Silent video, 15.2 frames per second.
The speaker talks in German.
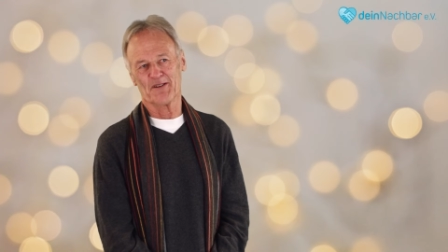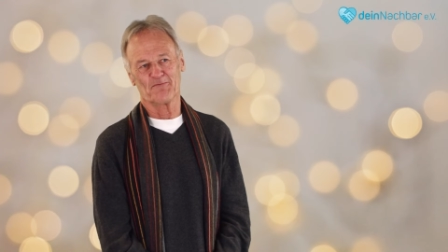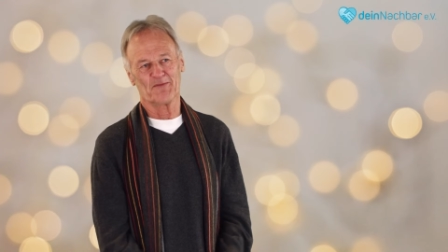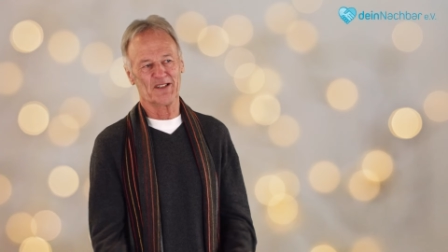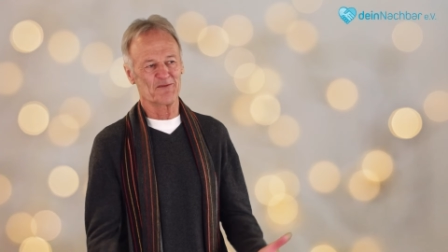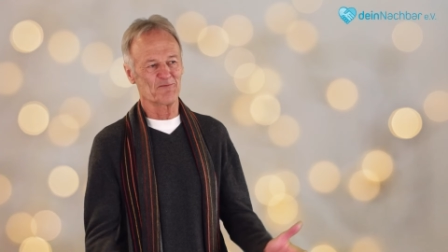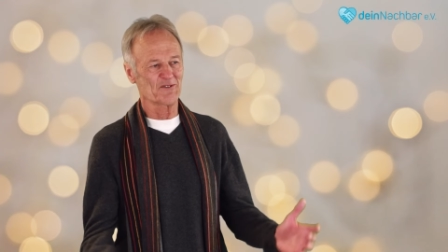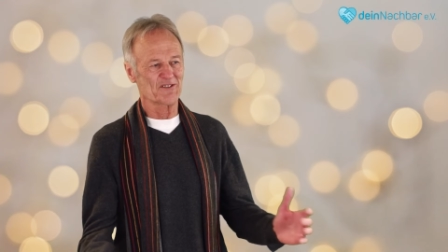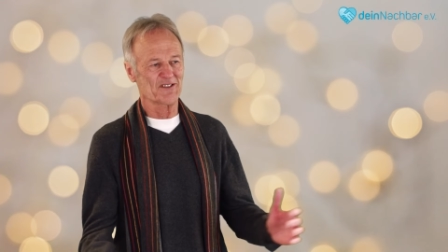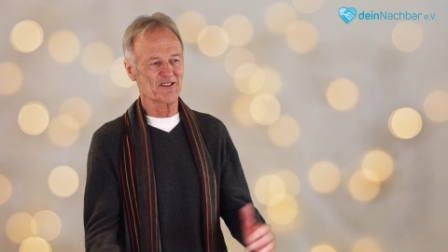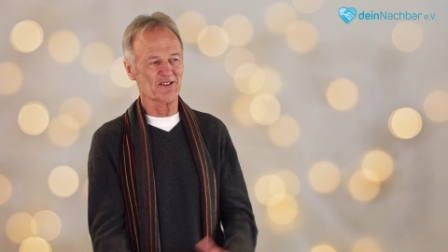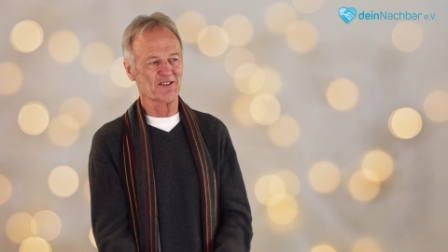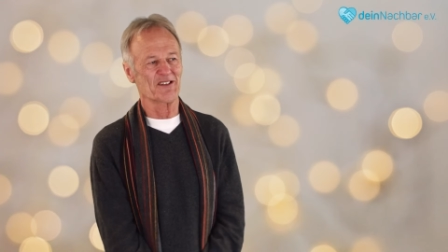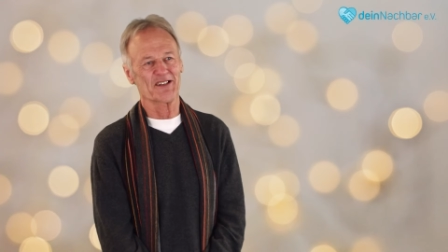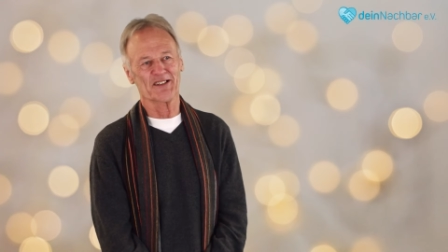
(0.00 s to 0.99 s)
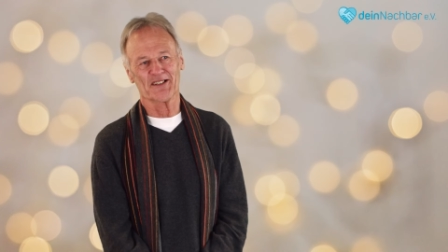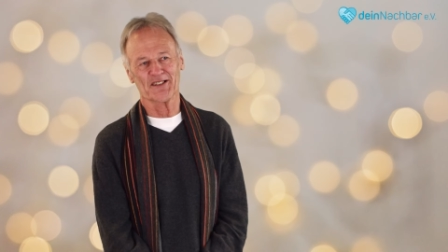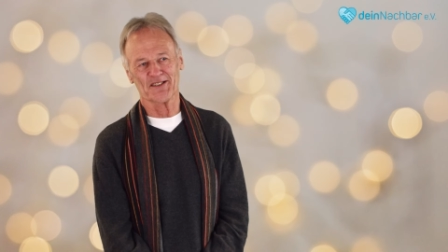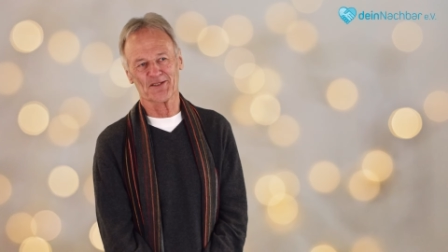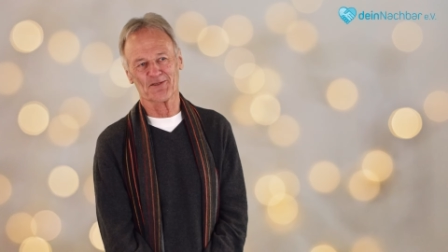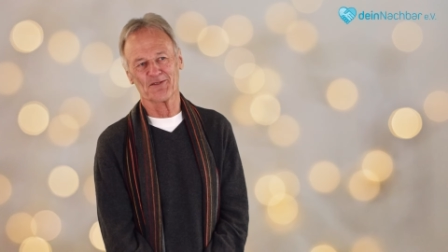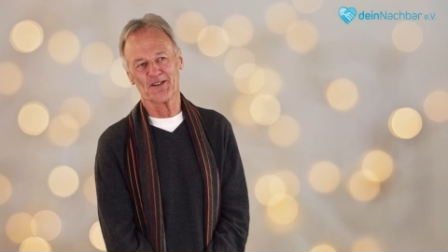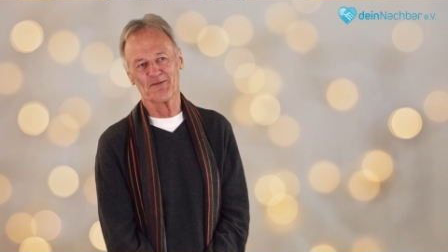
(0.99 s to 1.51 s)
weil meine Mutter ist schon länger
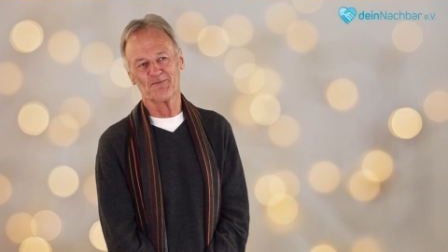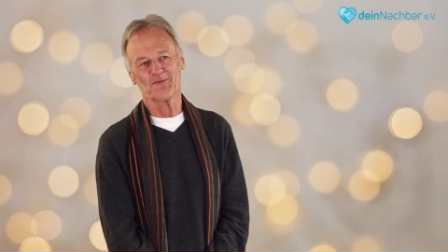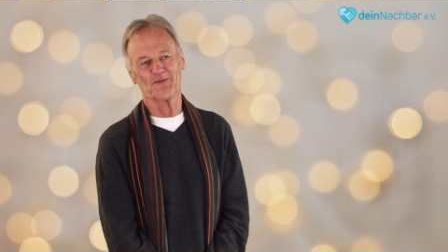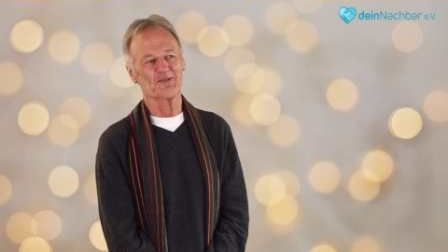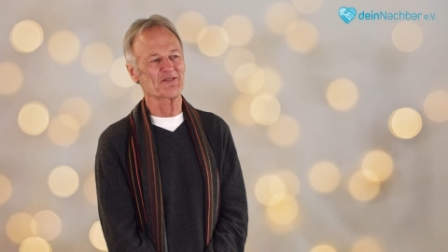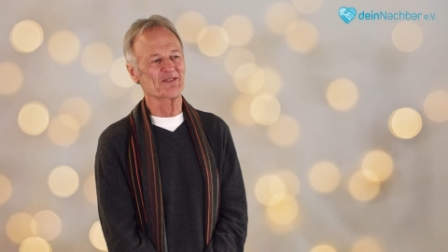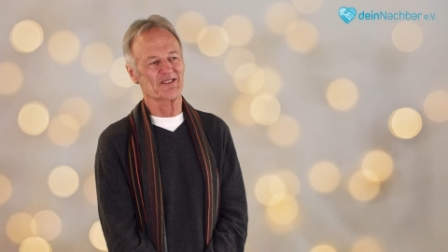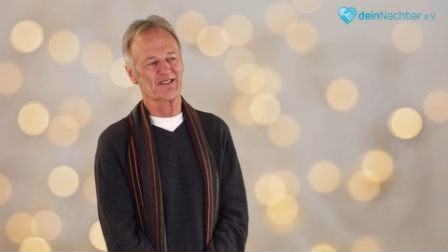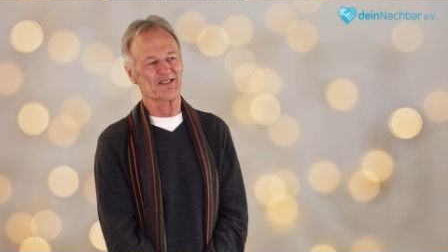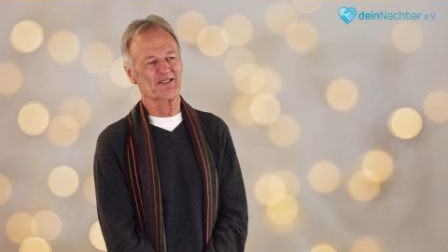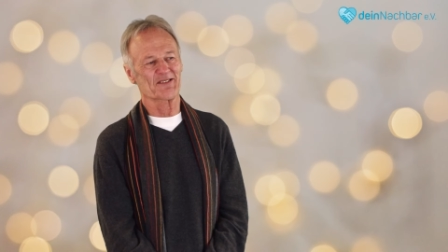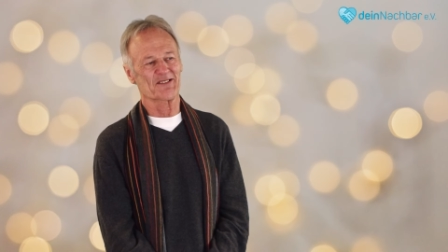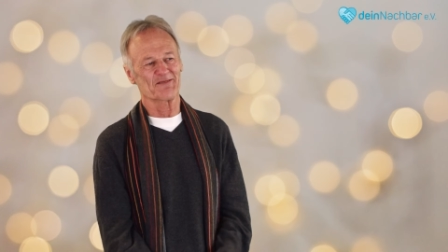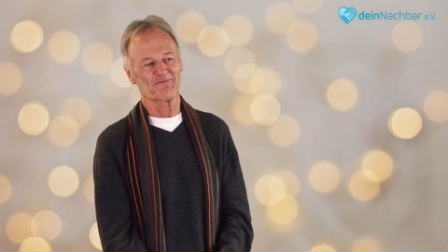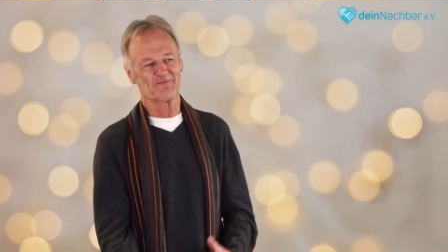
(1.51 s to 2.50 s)
gestorben und das,